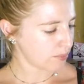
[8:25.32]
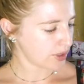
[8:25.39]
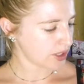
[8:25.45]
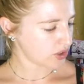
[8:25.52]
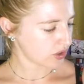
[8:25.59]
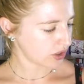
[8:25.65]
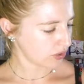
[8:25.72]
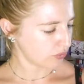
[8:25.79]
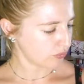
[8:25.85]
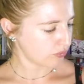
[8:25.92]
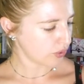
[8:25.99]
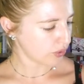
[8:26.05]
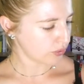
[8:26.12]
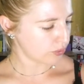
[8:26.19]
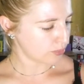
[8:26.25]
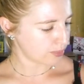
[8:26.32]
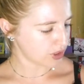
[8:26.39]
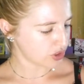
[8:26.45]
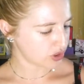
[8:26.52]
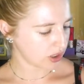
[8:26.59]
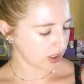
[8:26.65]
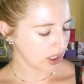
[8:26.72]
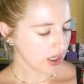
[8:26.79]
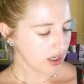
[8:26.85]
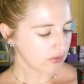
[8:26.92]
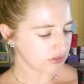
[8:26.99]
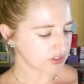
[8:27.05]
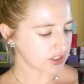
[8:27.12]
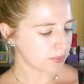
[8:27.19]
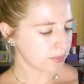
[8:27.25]
pêche et aux fleurs de pêcher
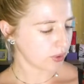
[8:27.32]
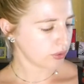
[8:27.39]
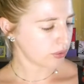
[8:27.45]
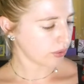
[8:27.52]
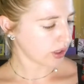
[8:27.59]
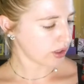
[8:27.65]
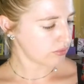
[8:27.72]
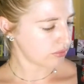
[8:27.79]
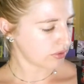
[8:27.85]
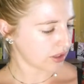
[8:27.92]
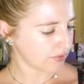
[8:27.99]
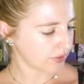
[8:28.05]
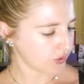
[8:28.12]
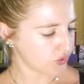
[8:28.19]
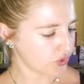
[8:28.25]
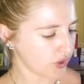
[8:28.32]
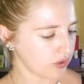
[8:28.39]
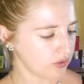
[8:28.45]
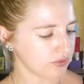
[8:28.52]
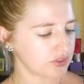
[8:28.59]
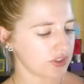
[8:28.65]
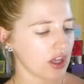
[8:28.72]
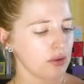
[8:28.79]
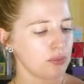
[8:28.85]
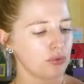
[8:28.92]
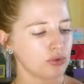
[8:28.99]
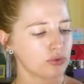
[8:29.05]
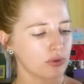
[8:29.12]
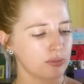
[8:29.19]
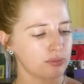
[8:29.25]
vous apportera toute la fraîcheur dont vous avez
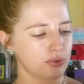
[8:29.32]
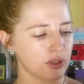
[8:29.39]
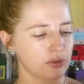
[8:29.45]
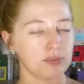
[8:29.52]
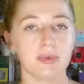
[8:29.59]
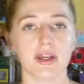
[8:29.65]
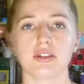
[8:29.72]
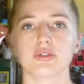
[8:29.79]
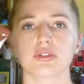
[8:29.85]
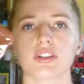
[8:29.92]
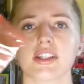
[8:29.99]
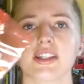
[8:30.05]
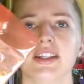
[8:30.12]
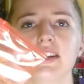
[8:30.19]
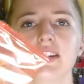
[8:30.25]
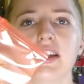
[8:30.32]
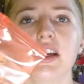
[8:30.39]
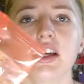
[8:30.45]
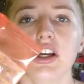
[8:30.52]
besoin par une belle journée d'été.